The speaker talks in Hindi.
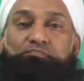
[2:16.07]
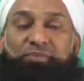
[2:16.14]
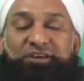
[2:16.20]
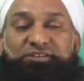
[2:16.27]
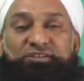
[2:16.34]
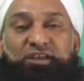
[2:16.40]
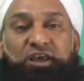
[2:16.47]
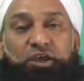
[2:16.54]

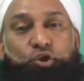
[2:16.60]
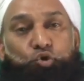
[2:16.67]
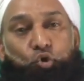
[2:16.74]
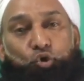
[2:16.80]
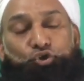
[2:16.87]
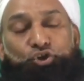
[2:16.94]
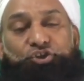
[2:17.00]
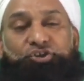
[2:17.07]
बस
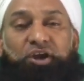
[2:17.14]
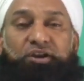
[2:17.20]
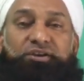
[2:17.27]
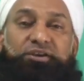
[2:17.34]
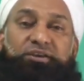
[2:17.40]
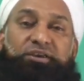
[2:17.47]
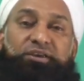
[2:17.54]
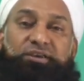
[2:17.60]
कोशिश
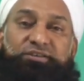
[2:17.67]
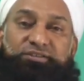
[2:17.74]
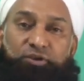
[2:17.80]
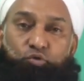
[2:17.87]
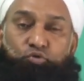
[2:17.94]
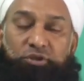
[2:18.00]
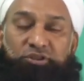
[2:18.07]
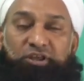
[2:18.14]
करने की
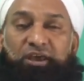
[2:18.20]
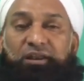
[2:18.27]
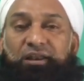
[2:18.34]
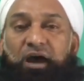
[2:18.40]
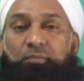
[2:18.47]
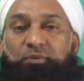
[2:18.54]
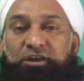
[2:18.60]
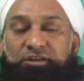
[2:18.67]
ज़रूरत है
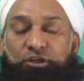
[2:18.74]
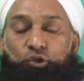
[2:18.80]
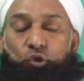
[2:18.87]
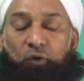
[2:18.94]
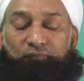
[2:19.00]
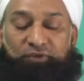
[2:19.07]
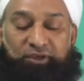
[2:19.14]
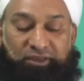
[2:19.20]
अल्लाह अमल की
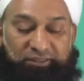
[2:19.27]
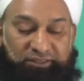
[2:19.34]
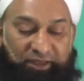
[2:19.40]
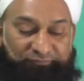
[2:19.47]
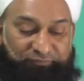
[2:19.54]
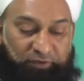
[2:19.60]
तोफ़ी कता